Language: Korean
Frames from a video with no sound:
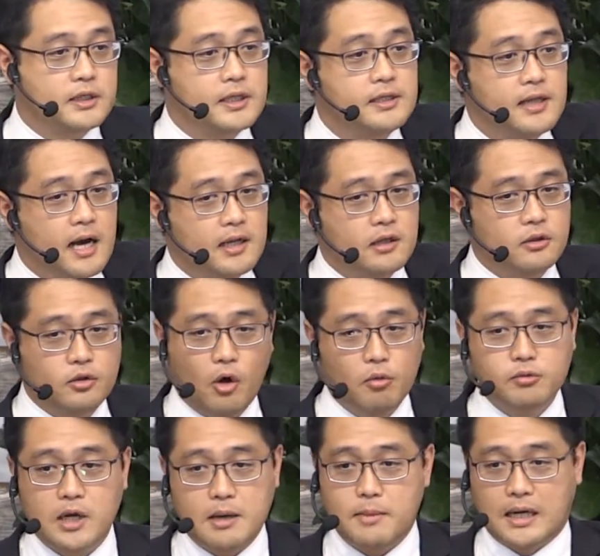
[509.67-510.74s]
그날이
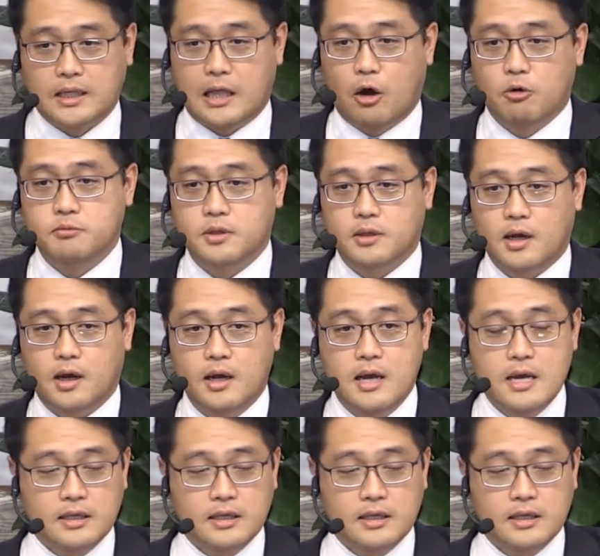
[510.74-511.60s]
너무나 많이 나옵니다.